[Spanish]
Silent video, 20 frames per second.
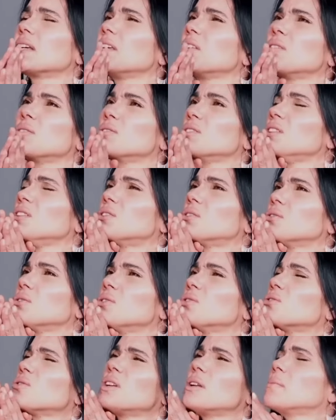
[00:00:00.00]
qué, Diosito?
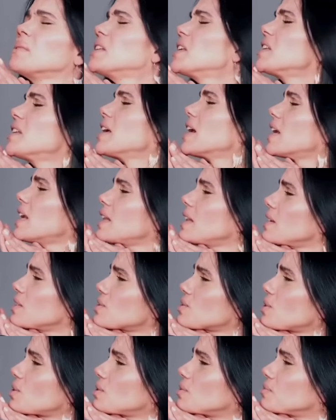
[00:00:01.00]
Yo solamente te
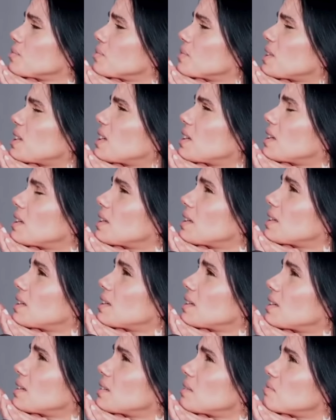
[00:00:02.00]
agradezco.
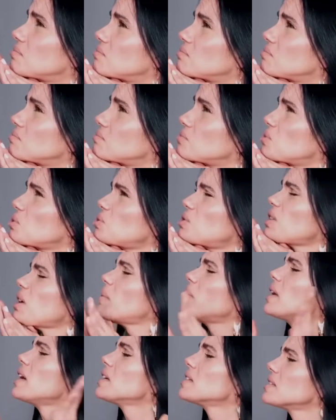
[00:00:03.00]
Tú
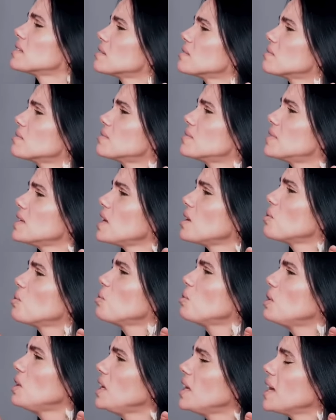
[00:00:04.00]
sabrás si
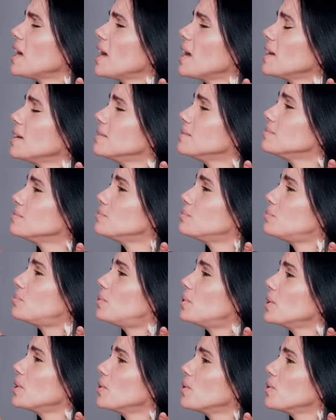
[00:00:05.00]
algún día
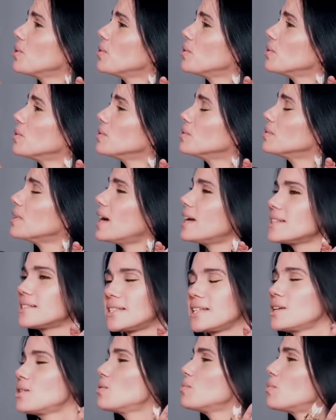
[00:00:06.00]
puedo
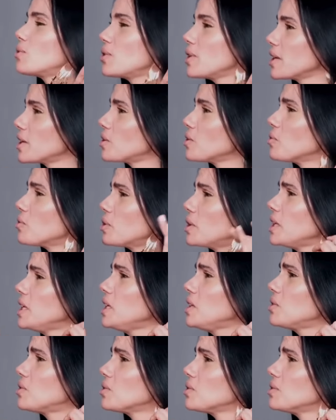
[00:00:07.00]
hacer un proyecto
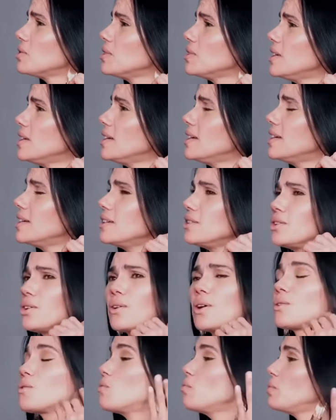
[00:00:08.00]
bonito, yo
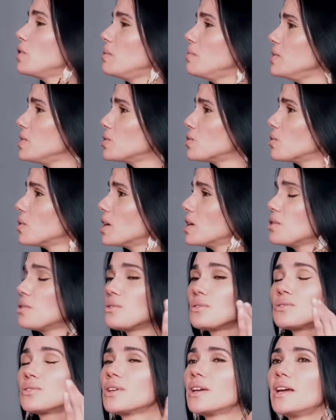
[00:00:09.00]
voy a cumplir mis
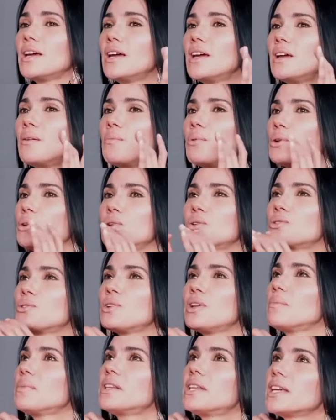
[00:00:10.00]
sueños, pero yo
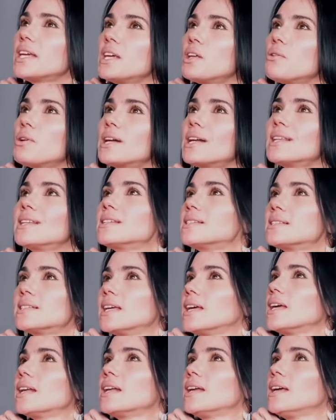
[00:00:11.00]
solamente quiero
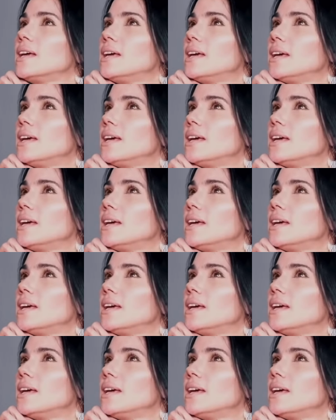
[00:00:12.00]
agradecer